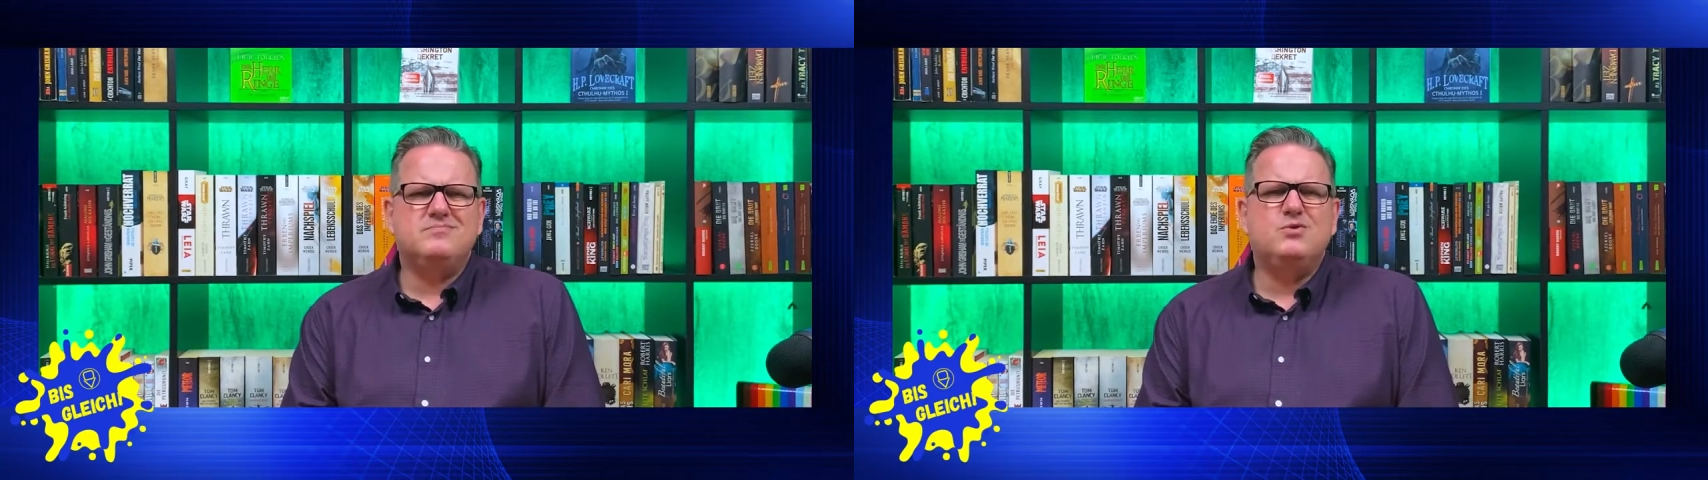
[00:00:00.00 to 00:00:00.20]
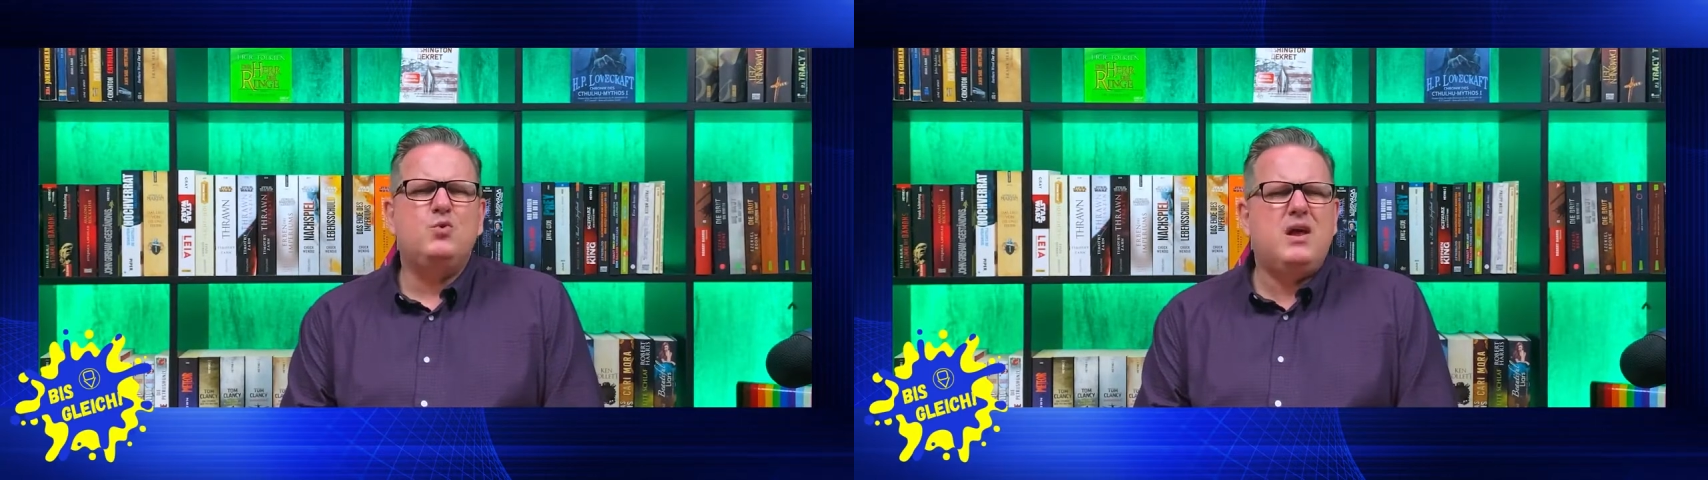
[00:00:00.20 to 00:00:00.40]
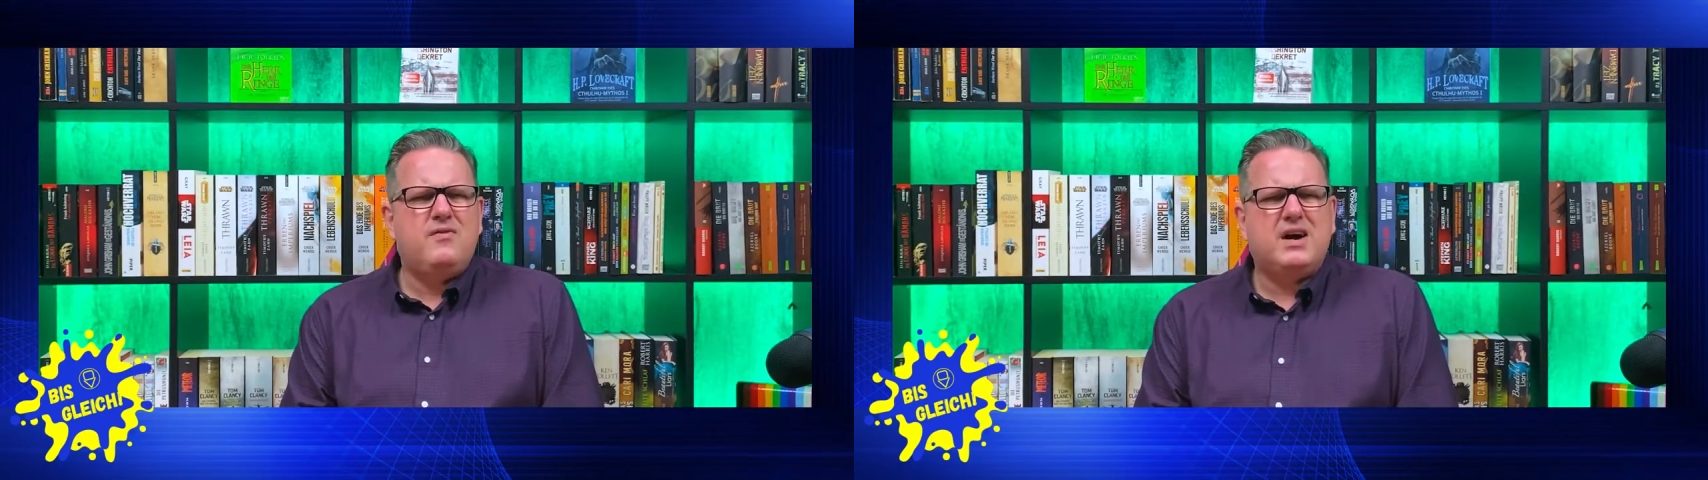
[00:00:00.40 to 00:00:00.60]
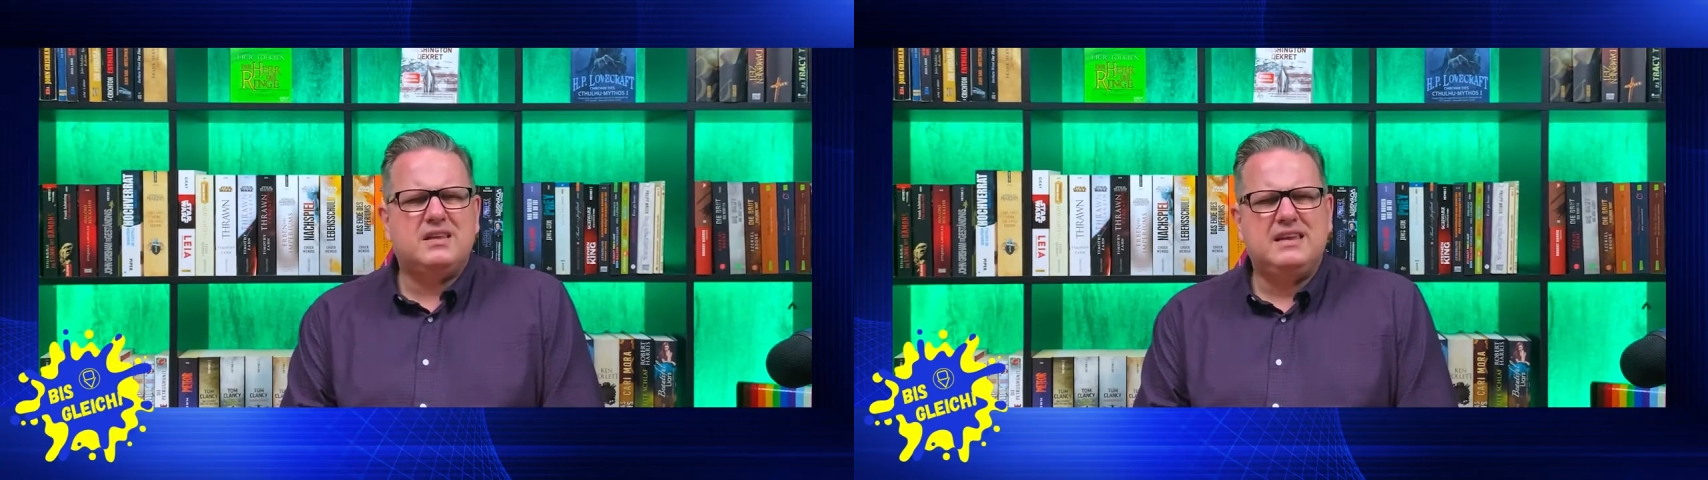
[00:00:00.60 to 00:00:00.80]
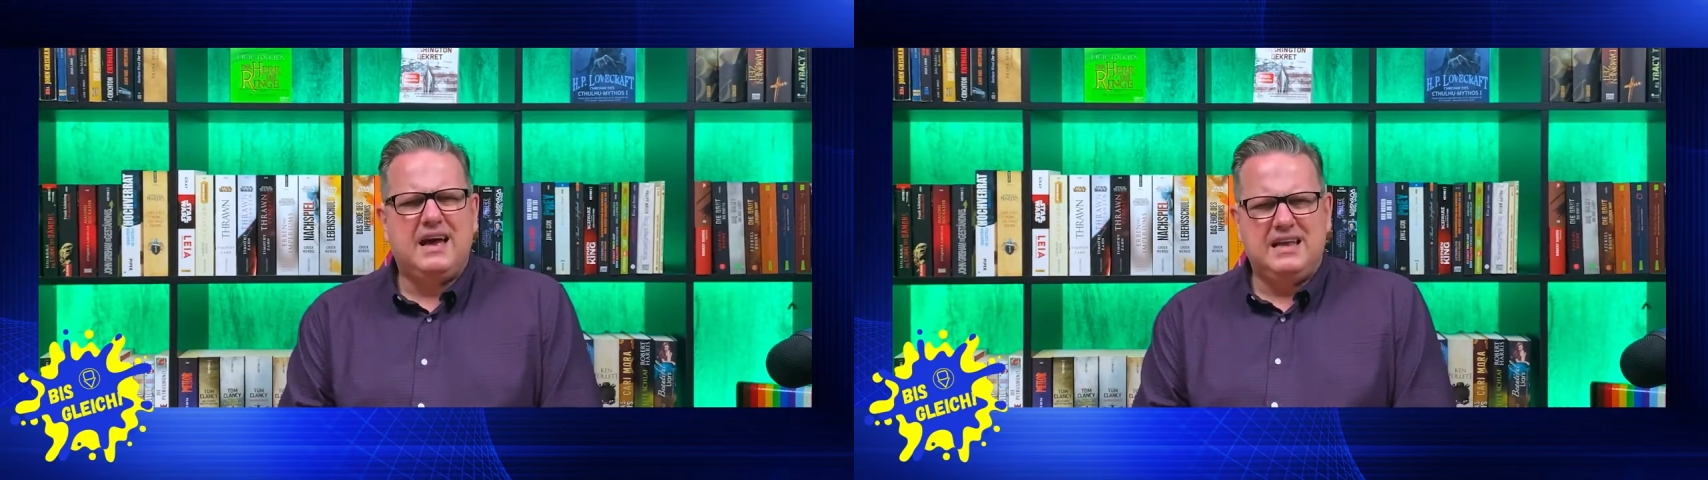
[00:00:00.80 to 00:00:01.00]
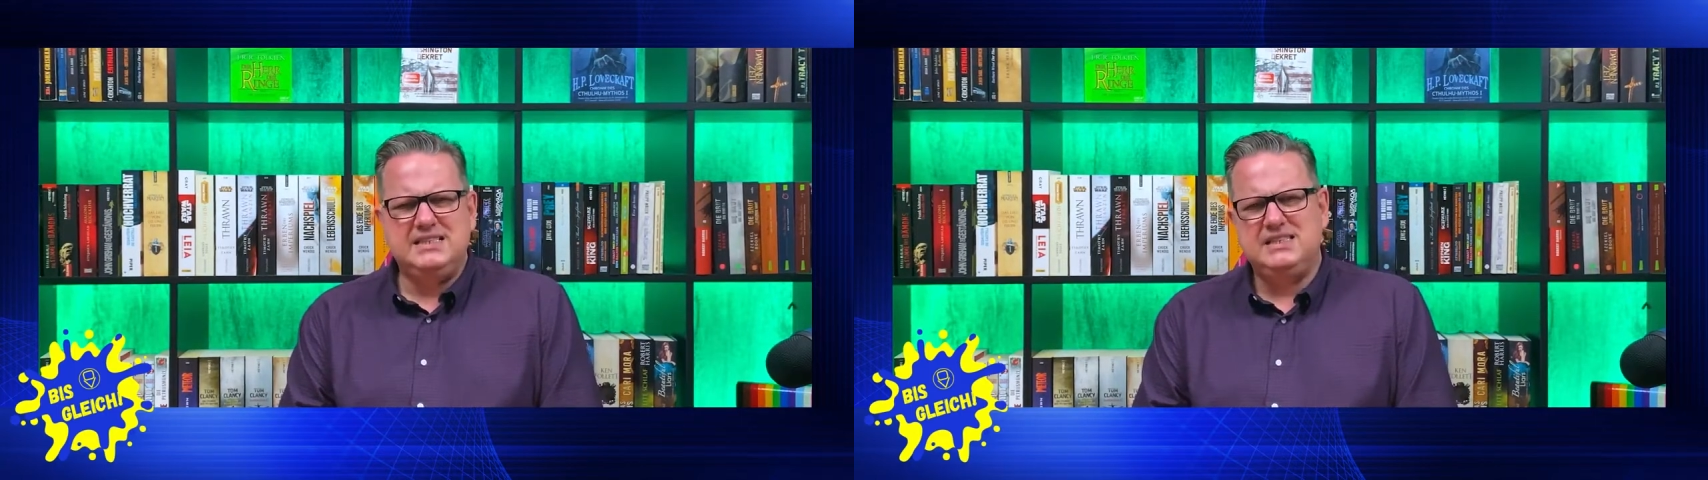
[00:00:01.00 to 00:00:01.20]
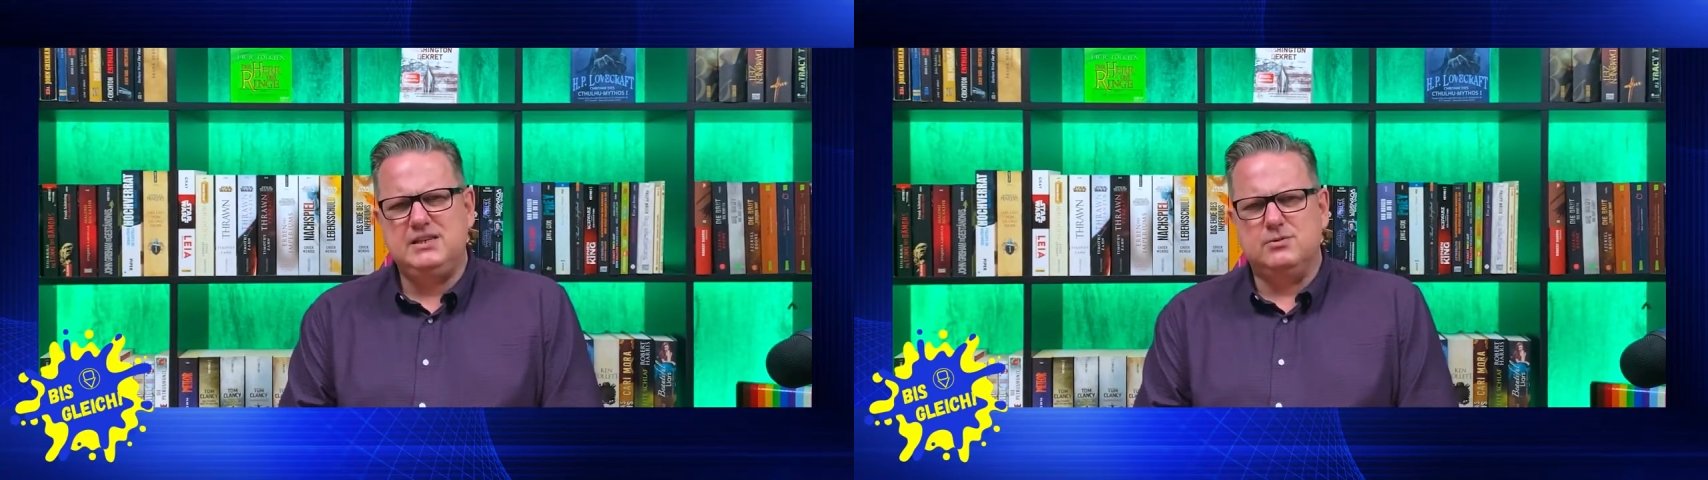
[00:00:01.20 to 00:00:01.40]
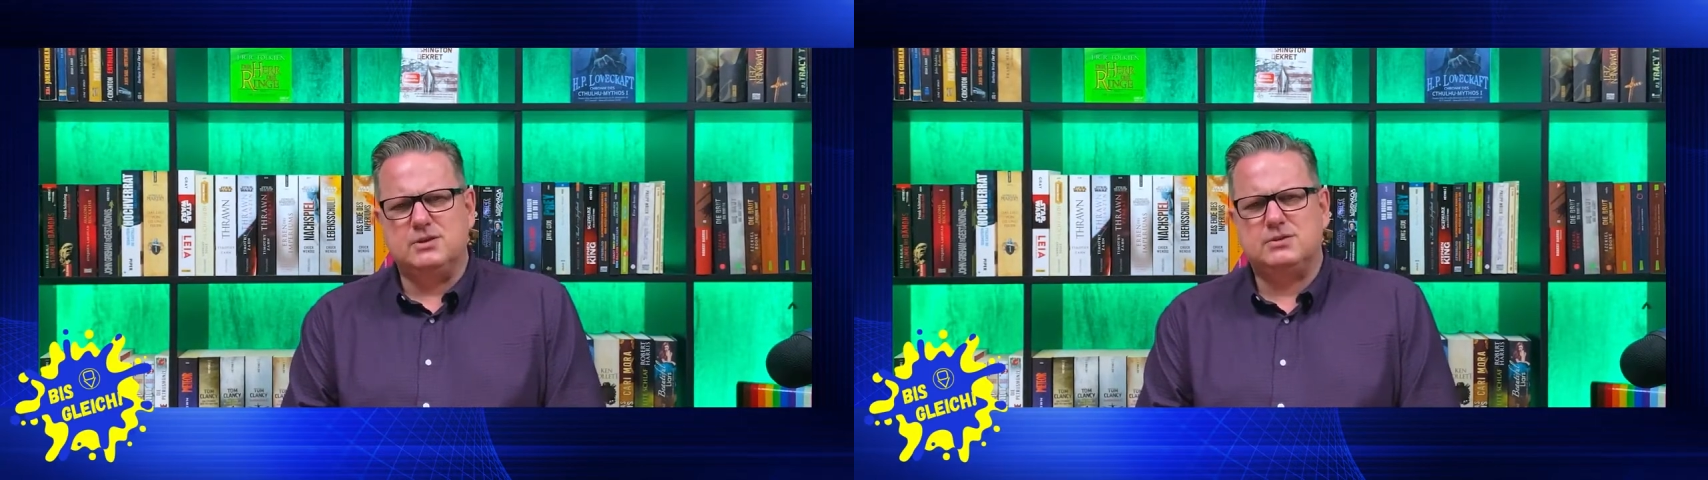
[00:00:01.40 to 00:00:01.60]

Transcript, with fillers: unerwartete Anziehung